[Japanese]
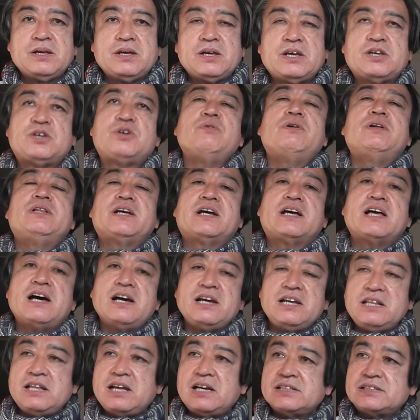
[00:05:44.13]
え今日はね、
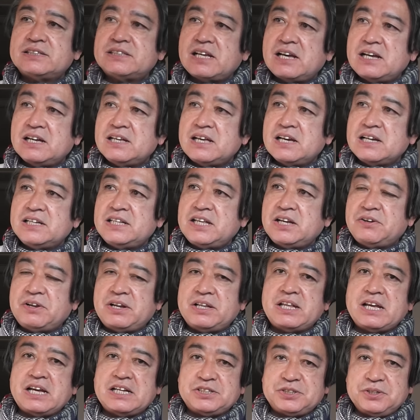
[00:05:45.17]
海田さんが来てく
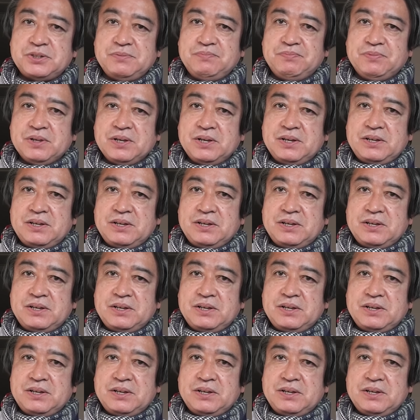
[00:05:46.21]
れたでしょ。